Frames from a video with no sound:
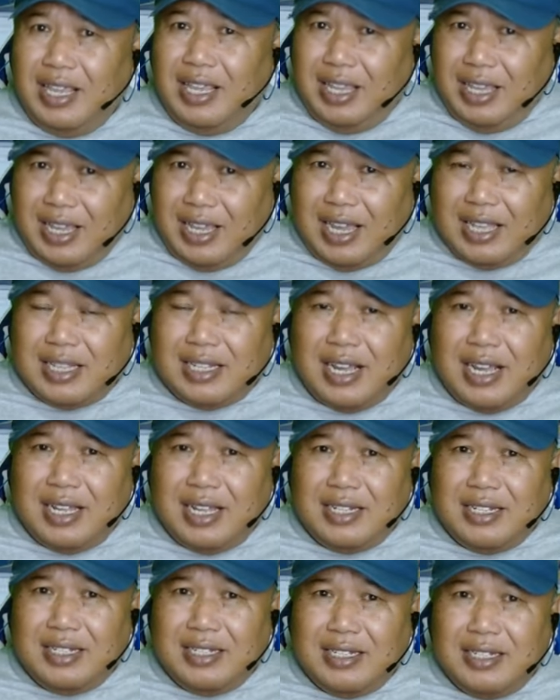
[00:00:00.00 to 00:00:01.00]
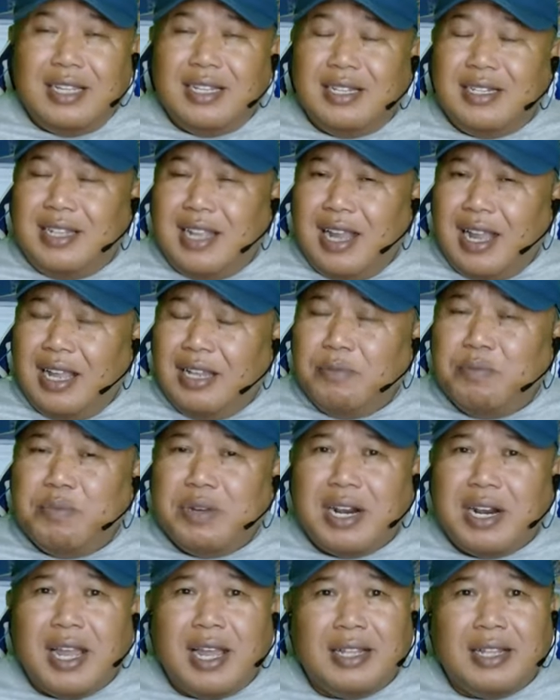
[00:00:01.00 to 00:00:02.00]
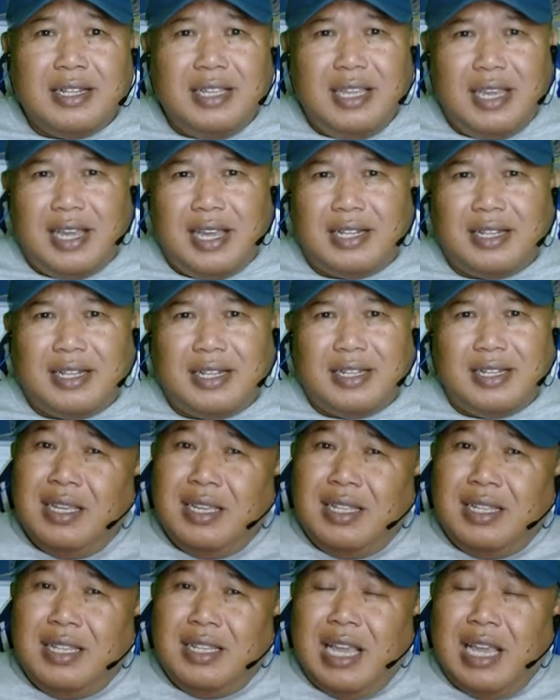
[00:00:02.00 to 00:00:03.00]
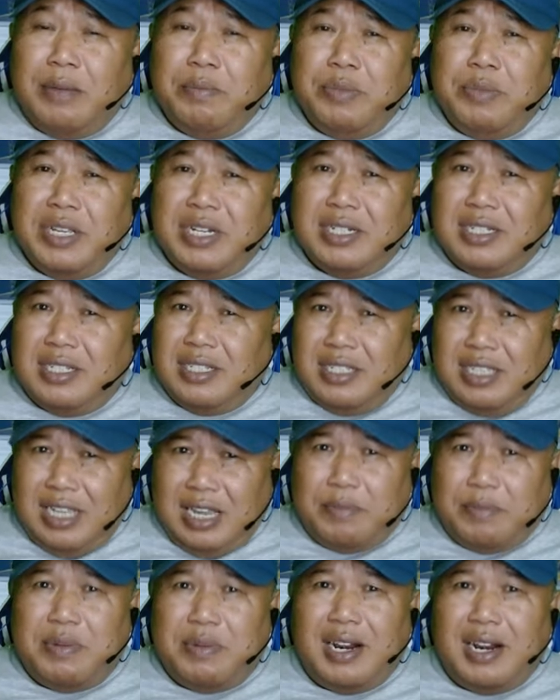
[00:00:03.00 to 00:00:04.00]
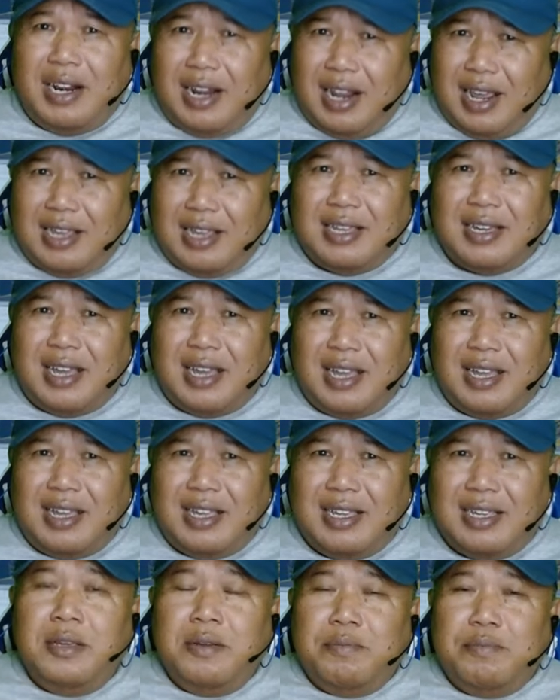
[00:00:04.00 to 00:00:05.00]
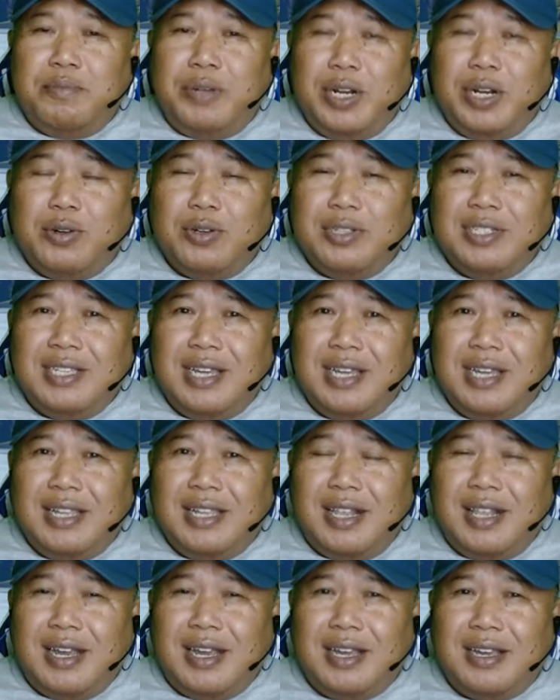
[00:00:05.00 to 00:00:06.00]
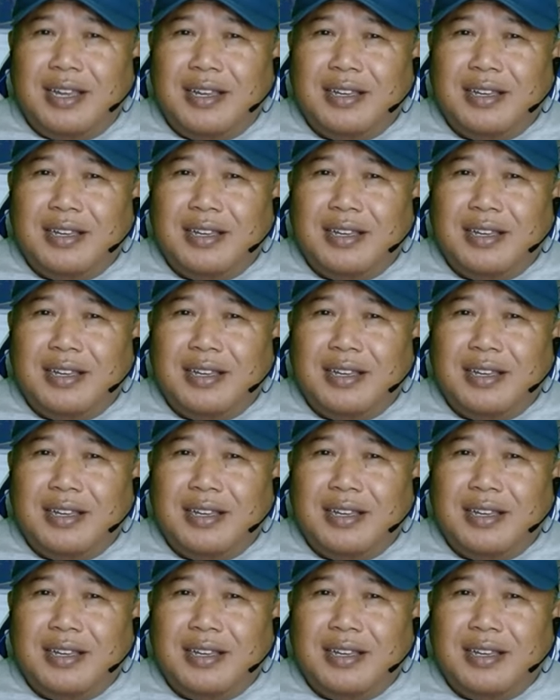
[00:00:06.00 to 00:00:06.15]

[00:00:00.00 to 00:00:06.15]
ingatan, dan perhatian di hampir setiap langkah. Berikutnya adalah